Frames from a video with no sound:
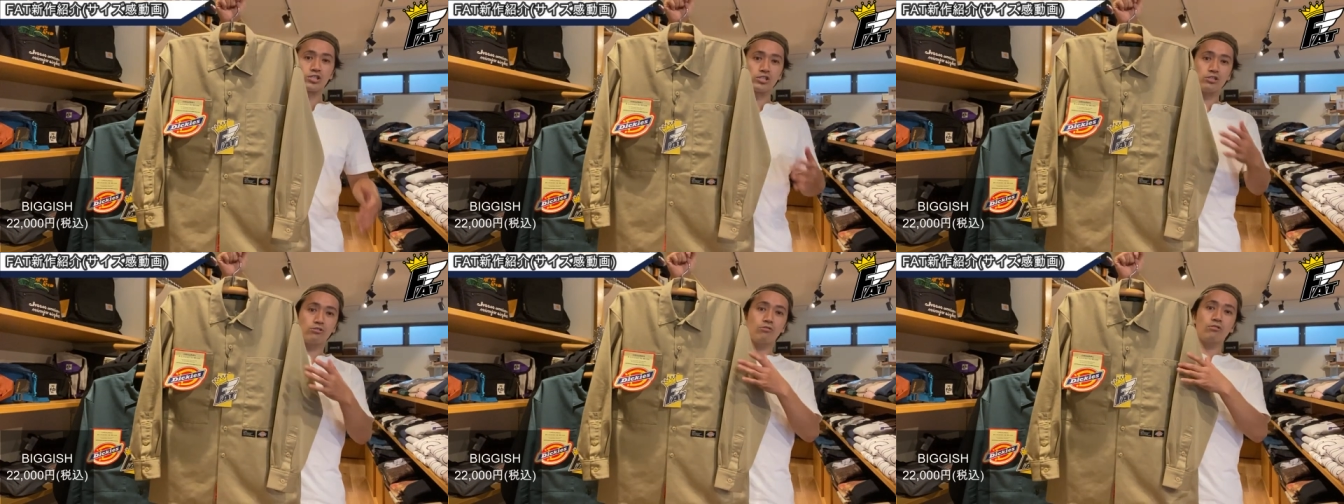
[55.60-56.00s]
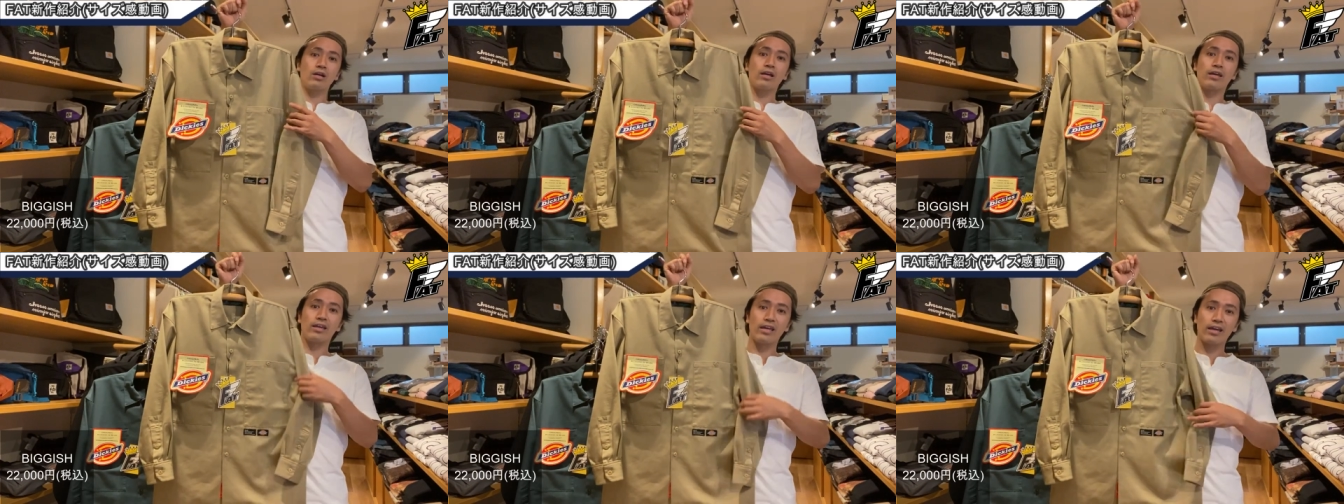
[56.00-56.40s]
仕様
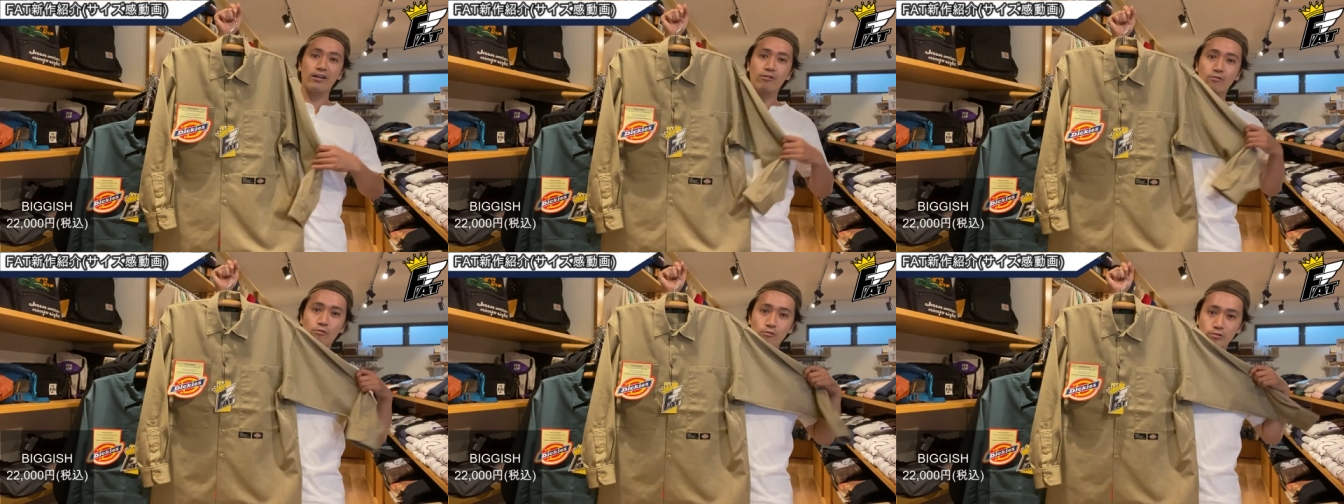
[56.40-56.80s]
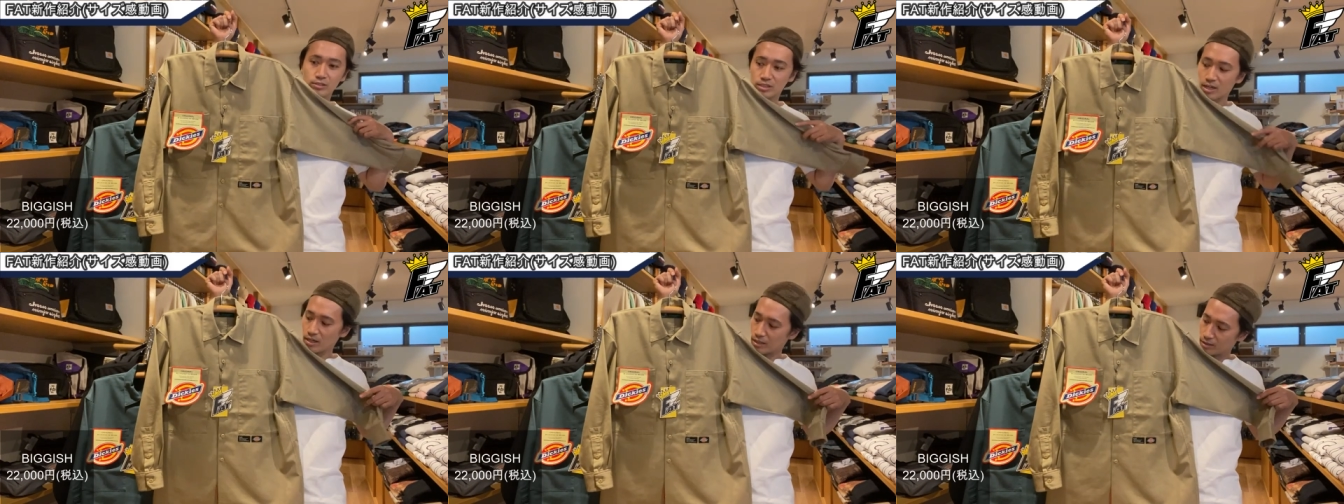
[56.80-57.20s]
が変更
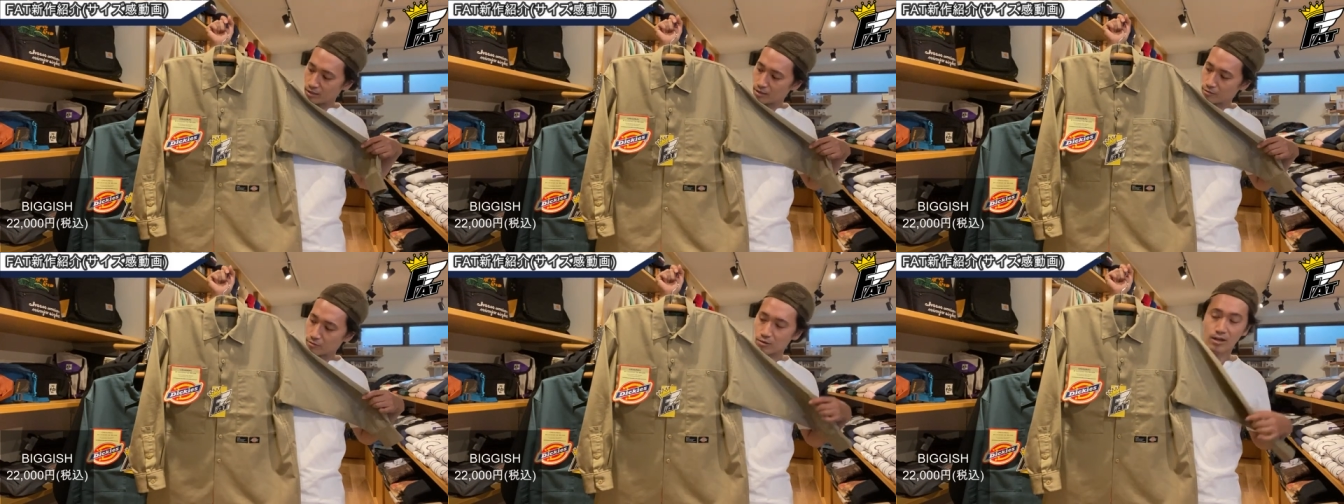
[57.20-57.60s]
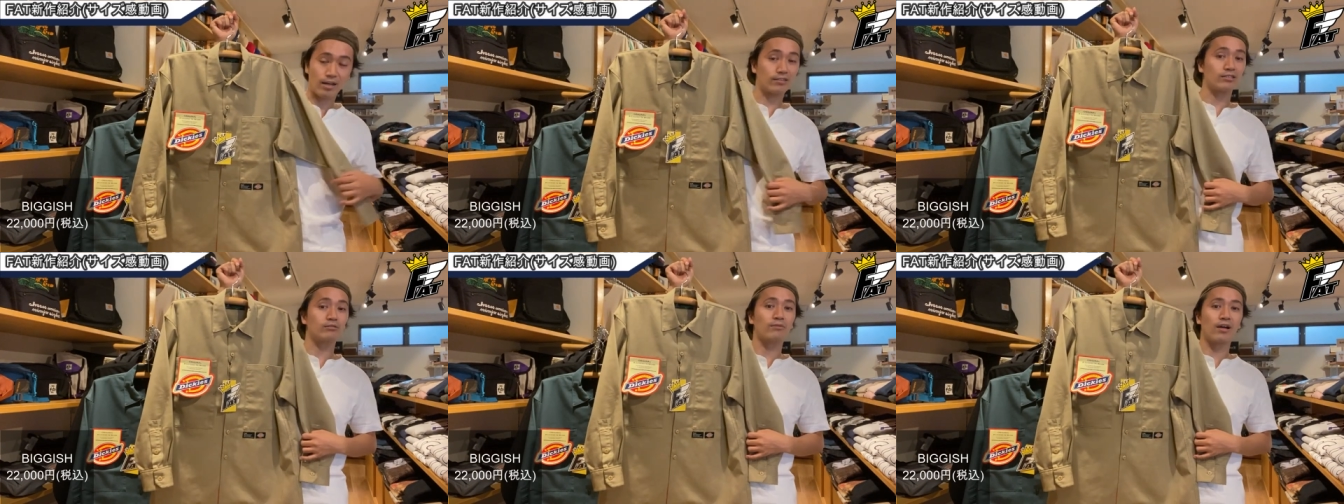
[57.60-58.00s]
されての
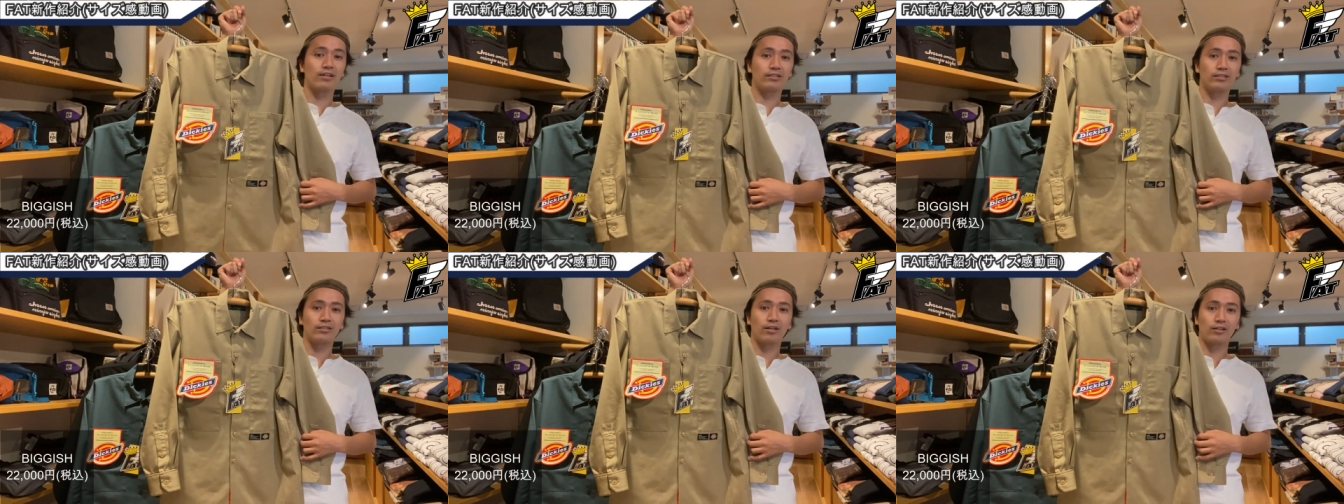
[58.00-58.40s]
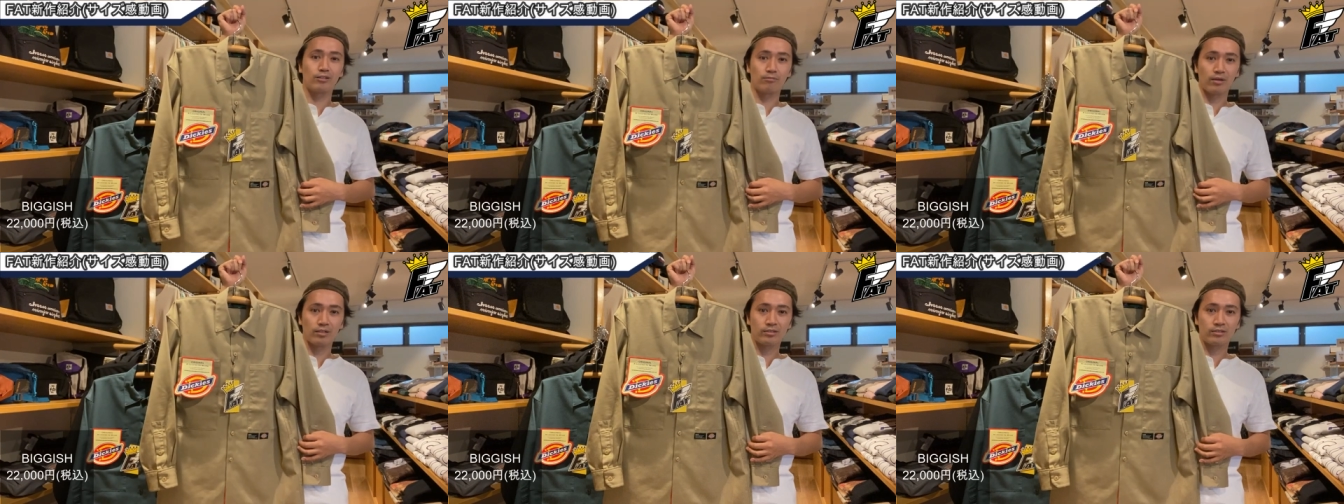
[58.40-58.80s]
発売にな
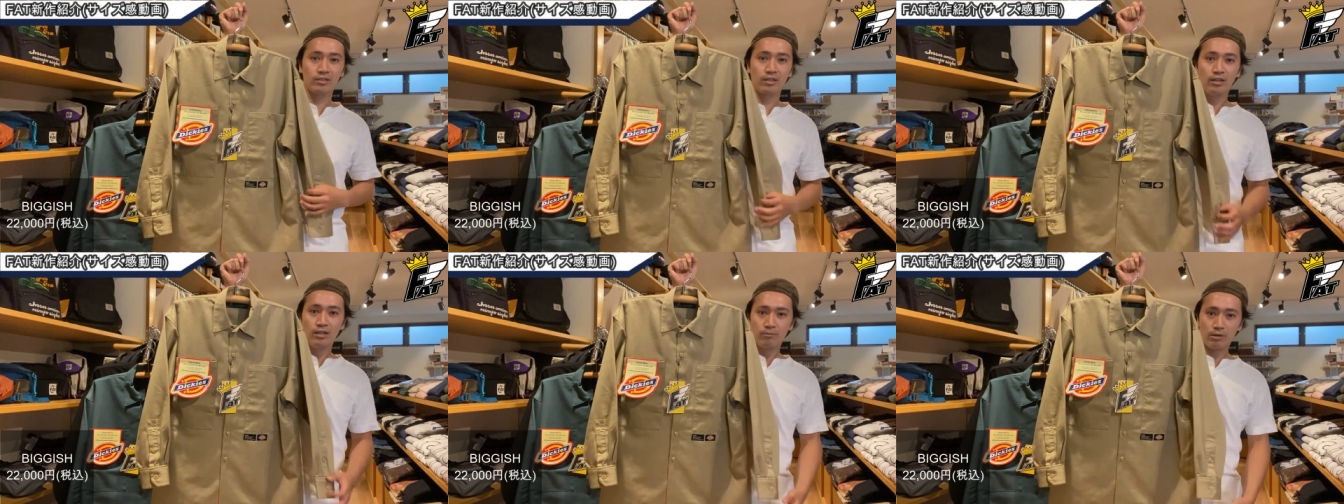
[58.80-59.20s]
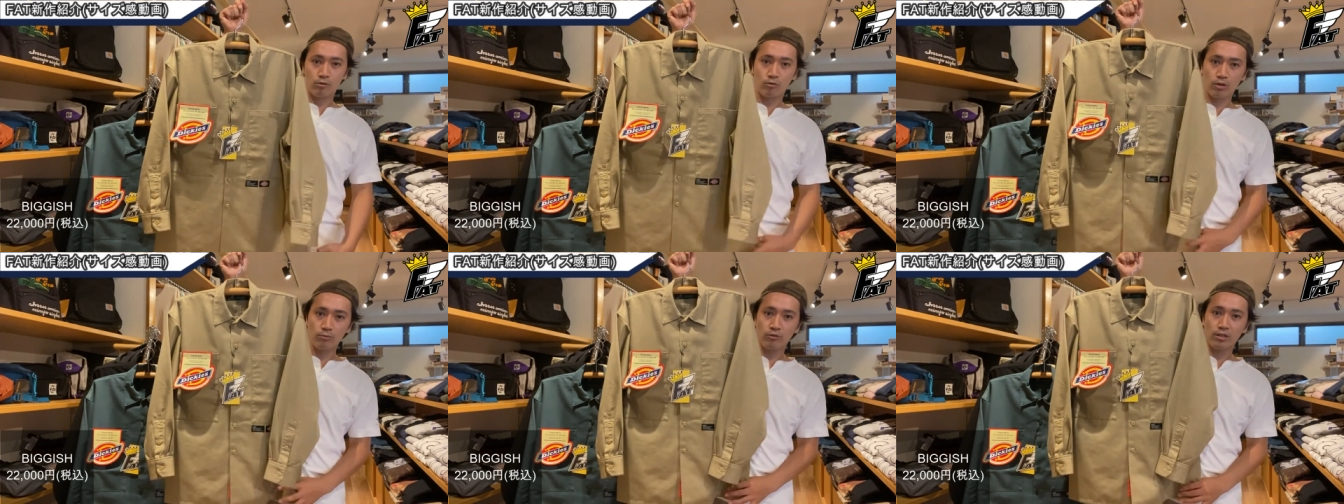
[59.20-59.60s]
ります。まあ、
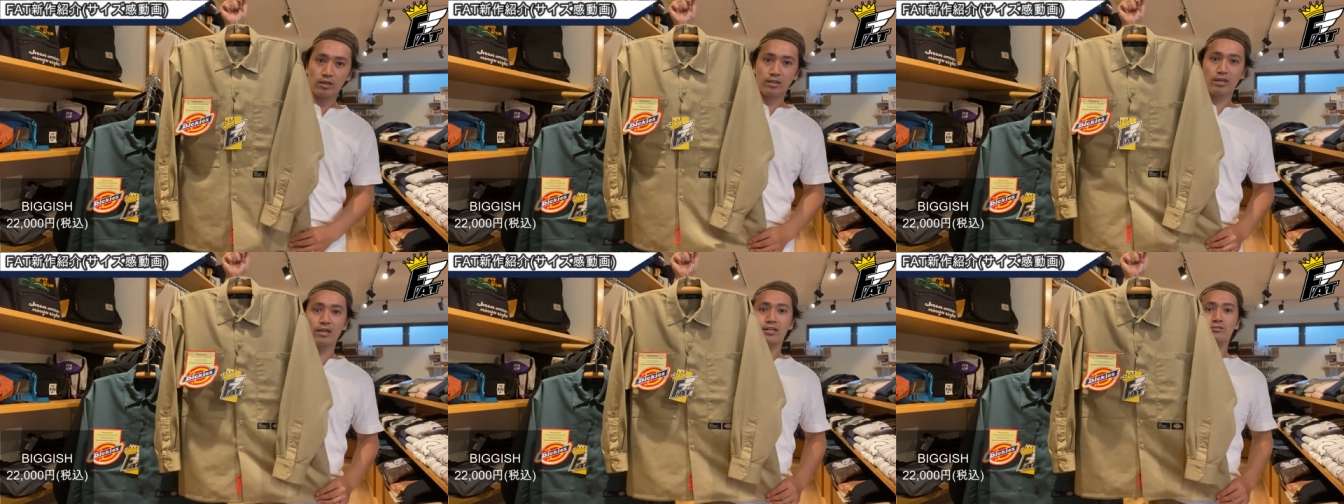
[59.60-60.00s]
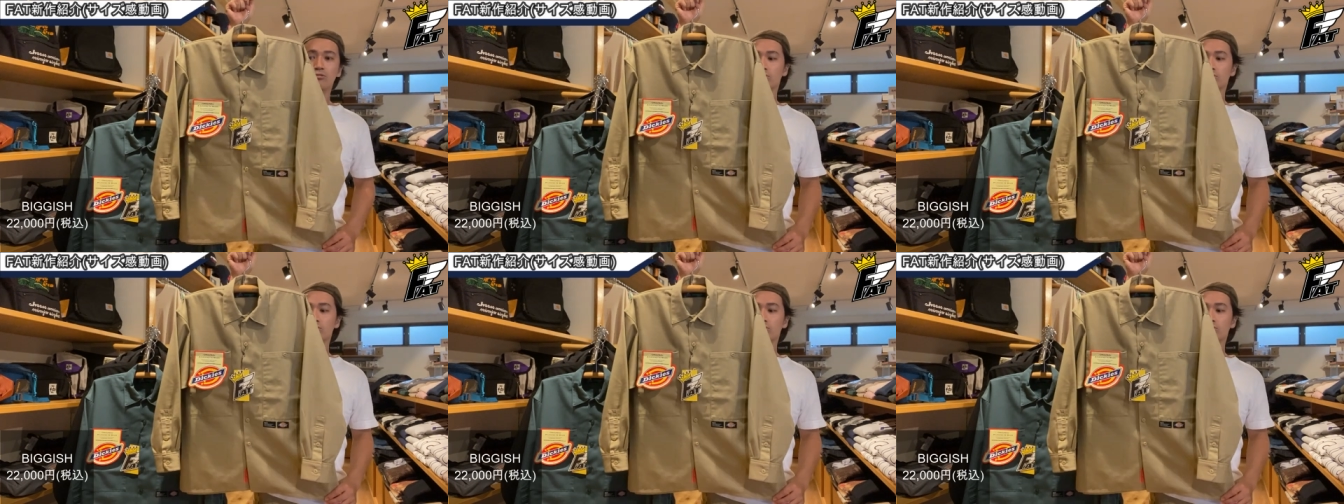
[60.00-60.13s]
これもね、継